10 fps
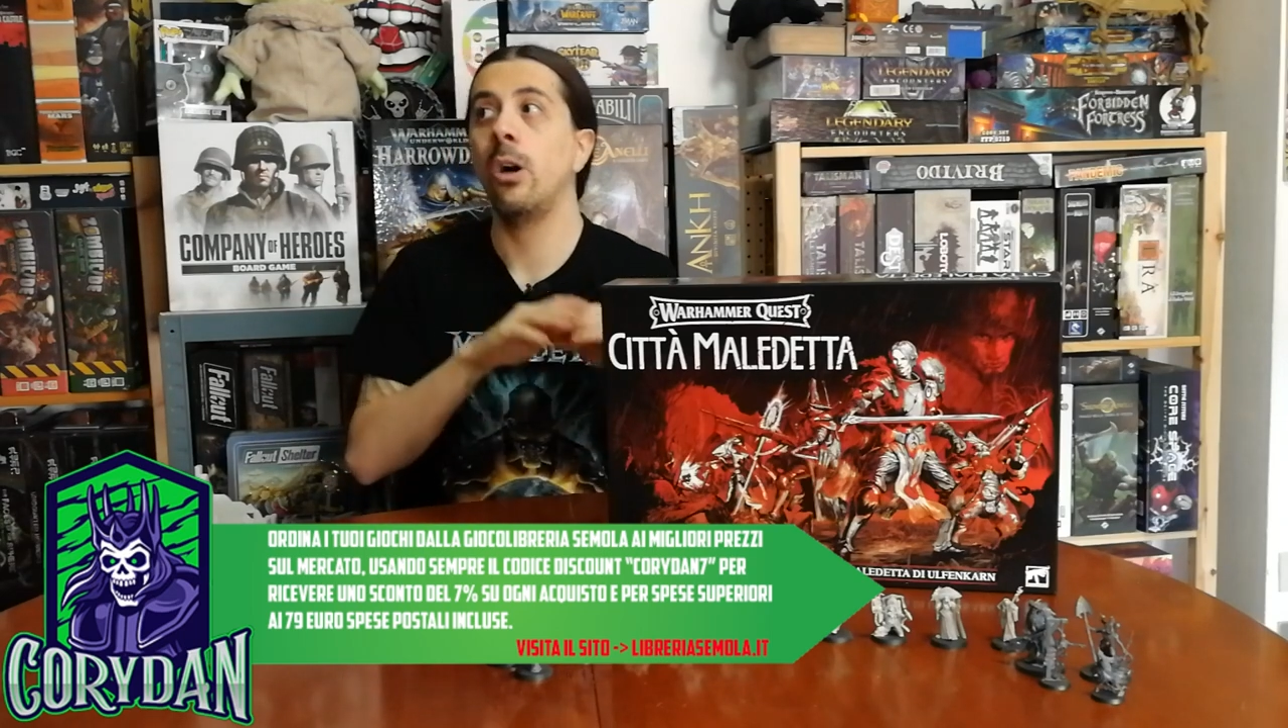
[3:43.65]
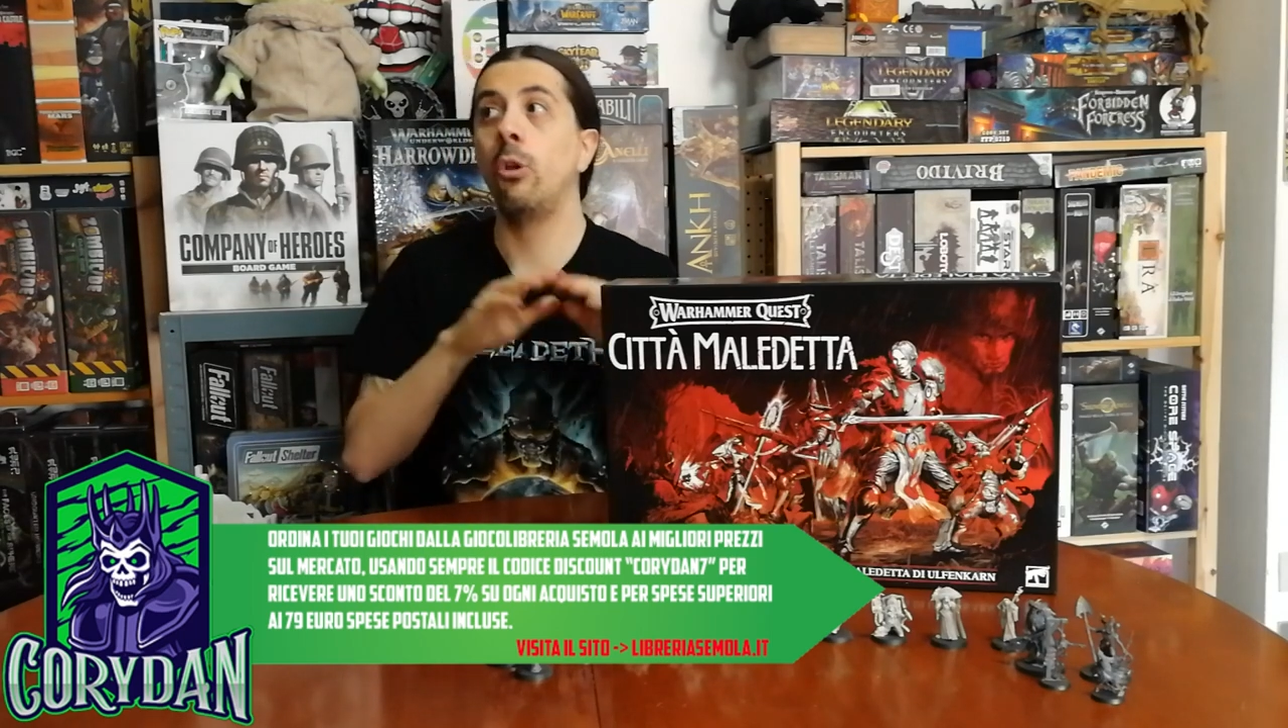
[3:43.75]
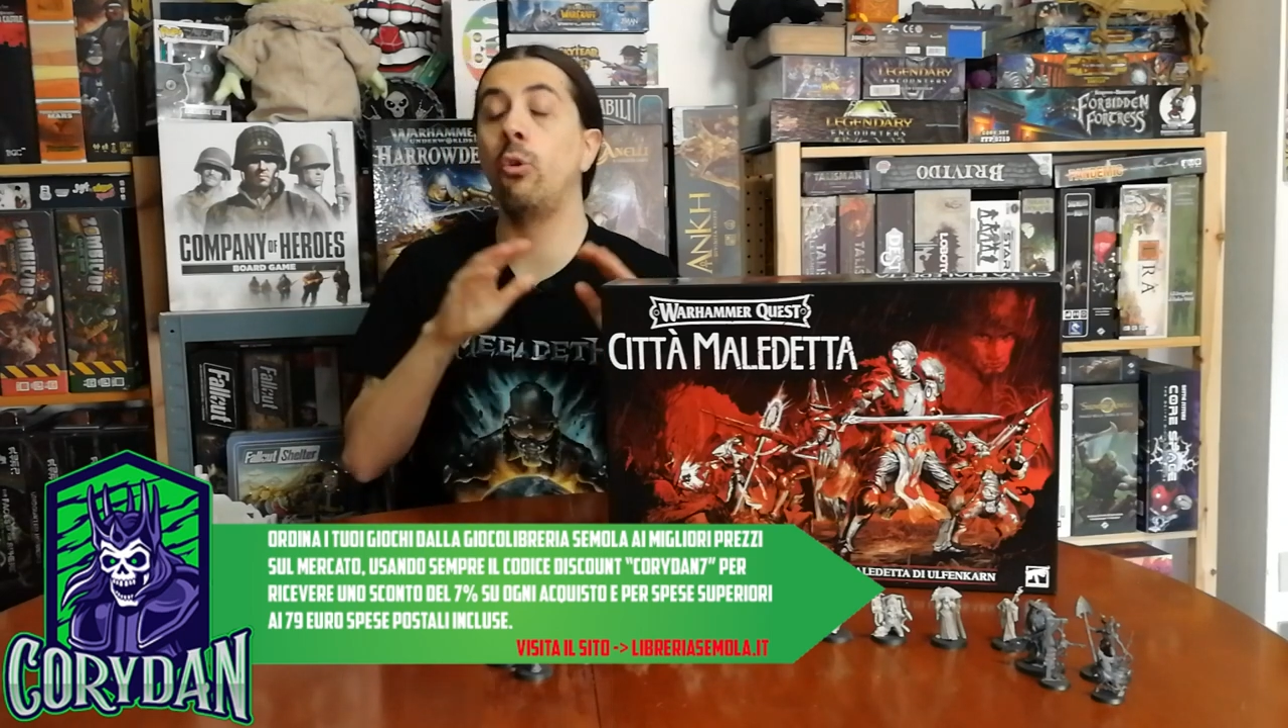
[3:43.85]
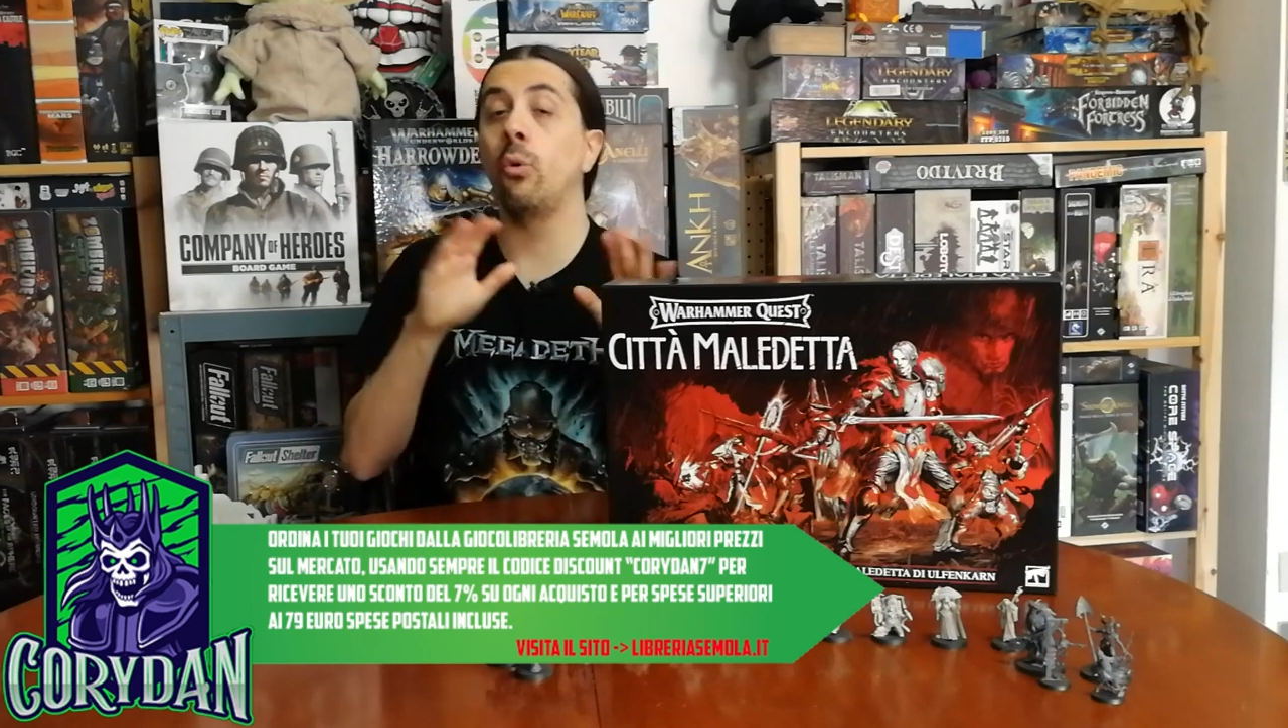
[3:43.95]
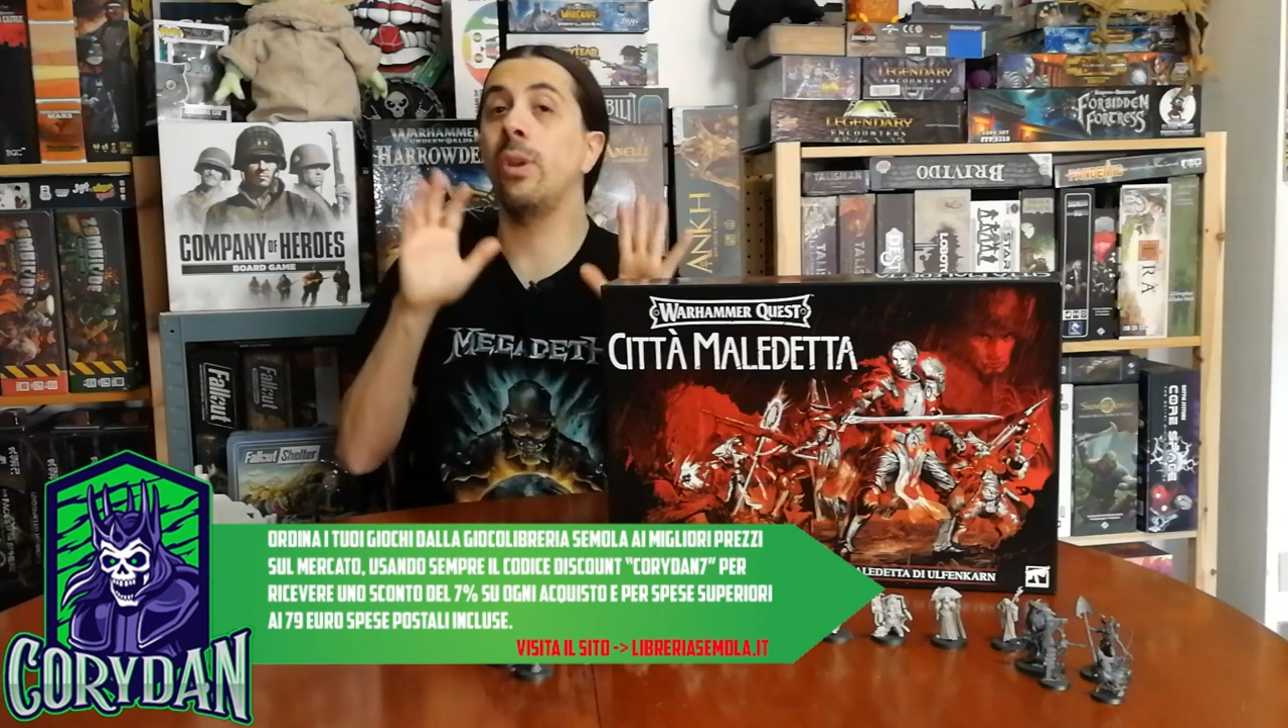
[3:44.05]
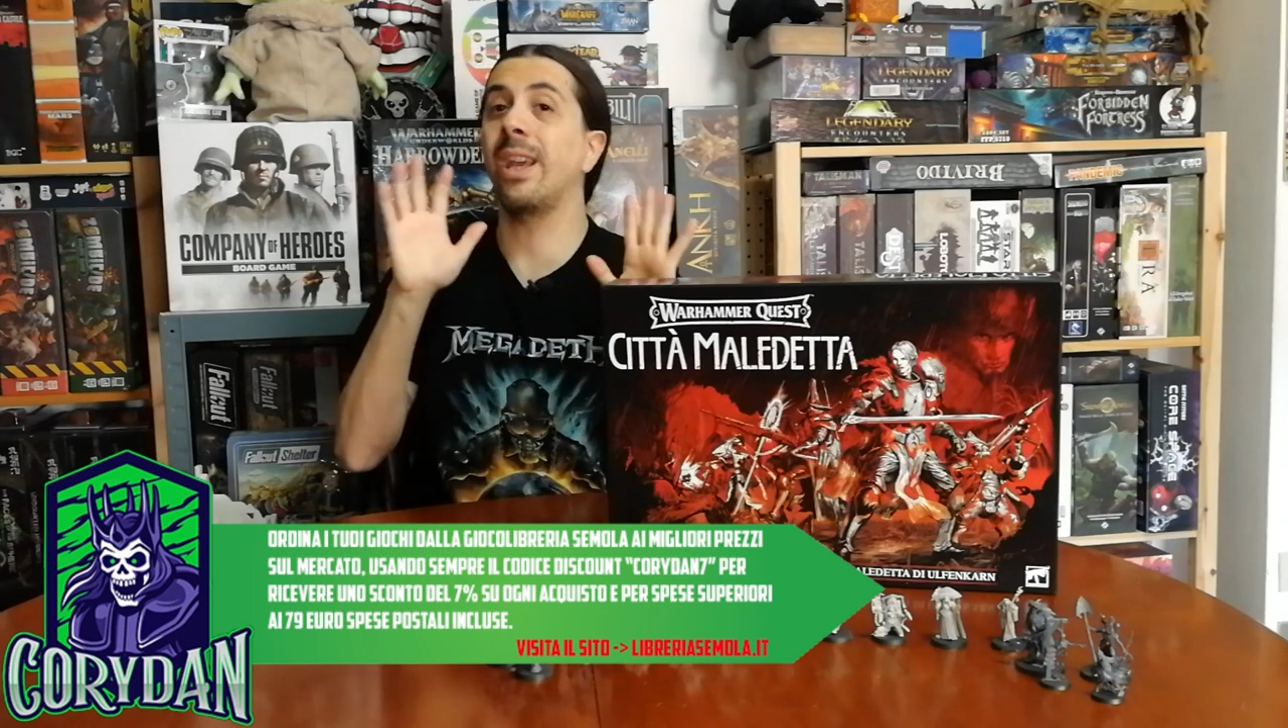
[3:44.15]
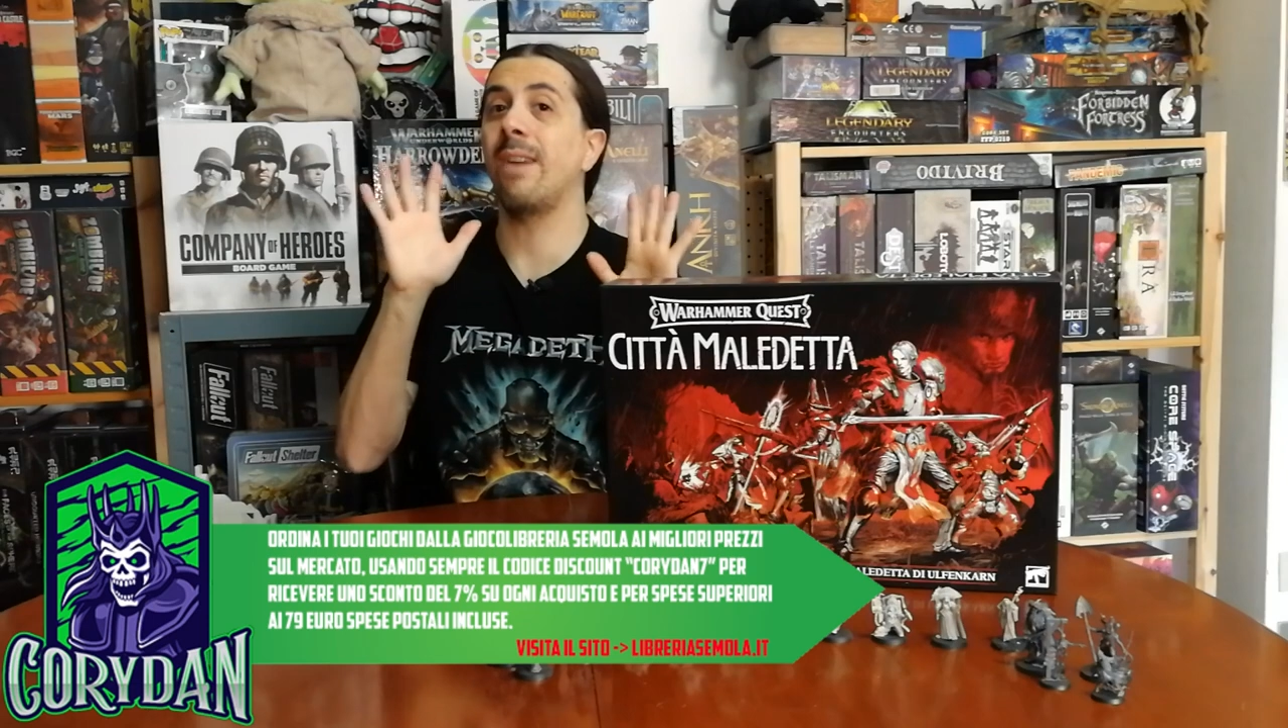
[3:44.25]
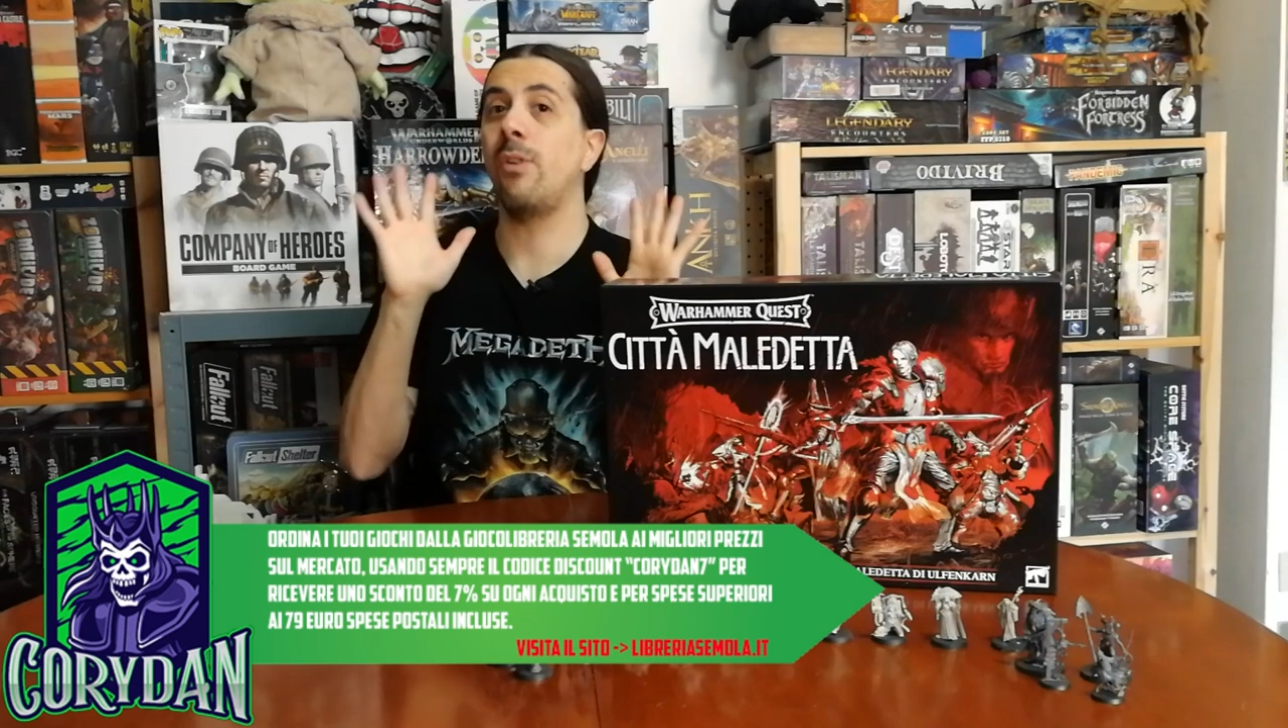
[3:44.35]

L'unica